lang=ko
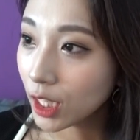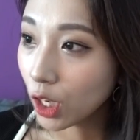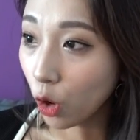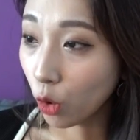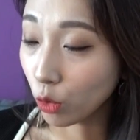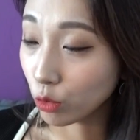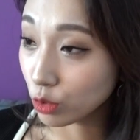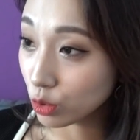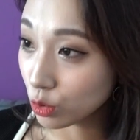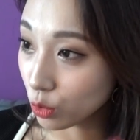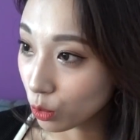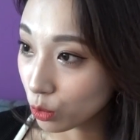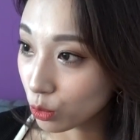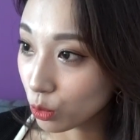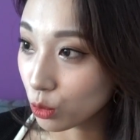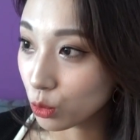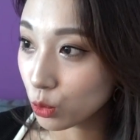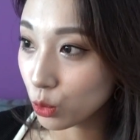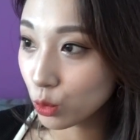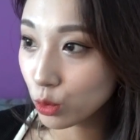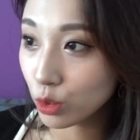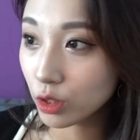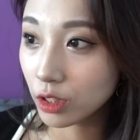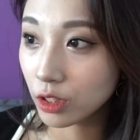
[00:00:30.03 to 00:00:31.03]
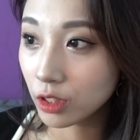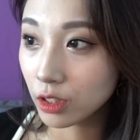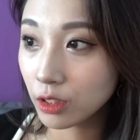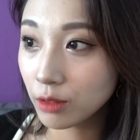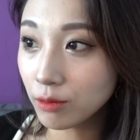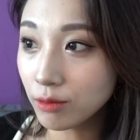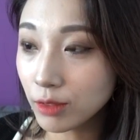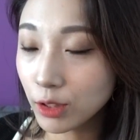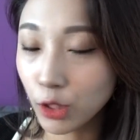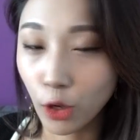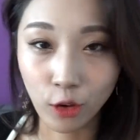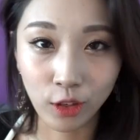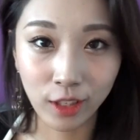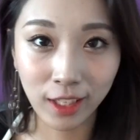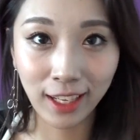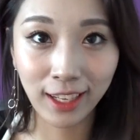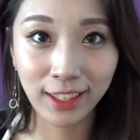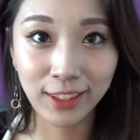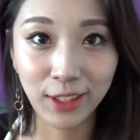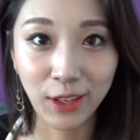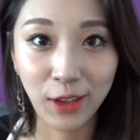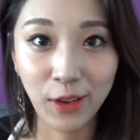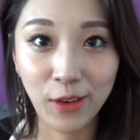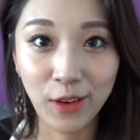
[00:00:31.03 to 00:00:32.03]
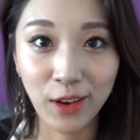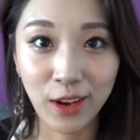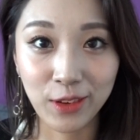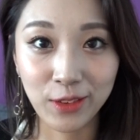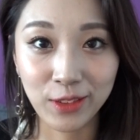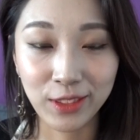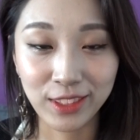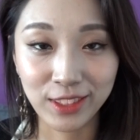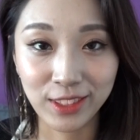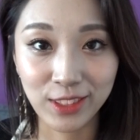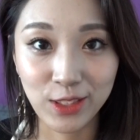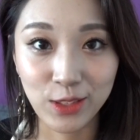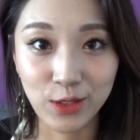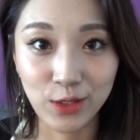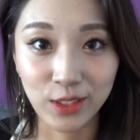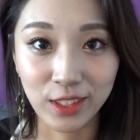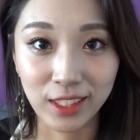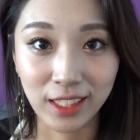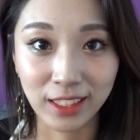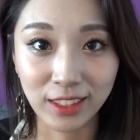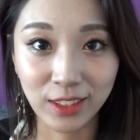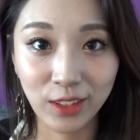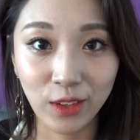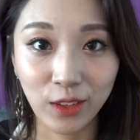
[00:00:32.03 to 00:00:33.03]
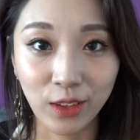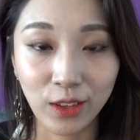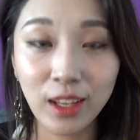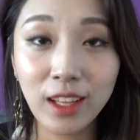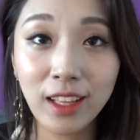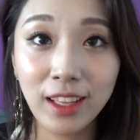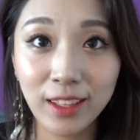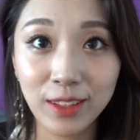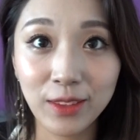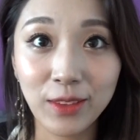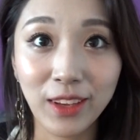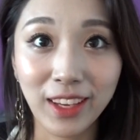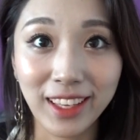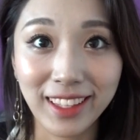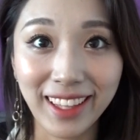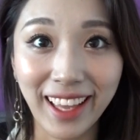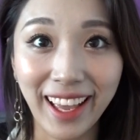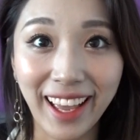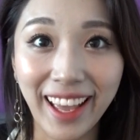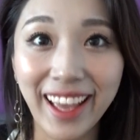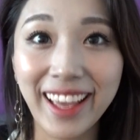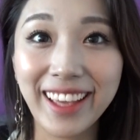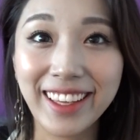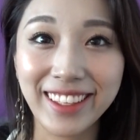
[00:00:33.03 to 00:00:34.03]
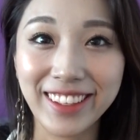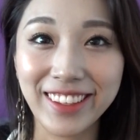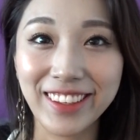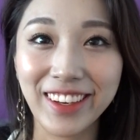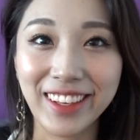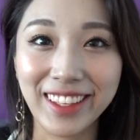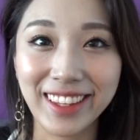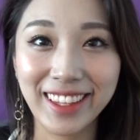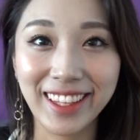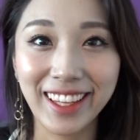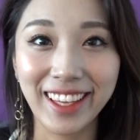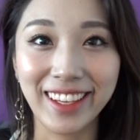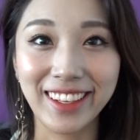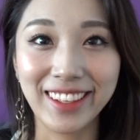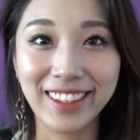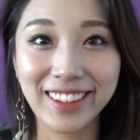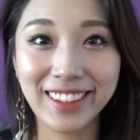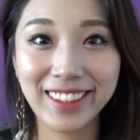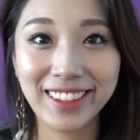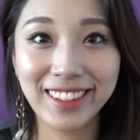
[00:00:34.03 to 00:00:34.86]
어느 정도 조금 정리가 되어가고 있는 중이라서 되게 다행인 것 같아요.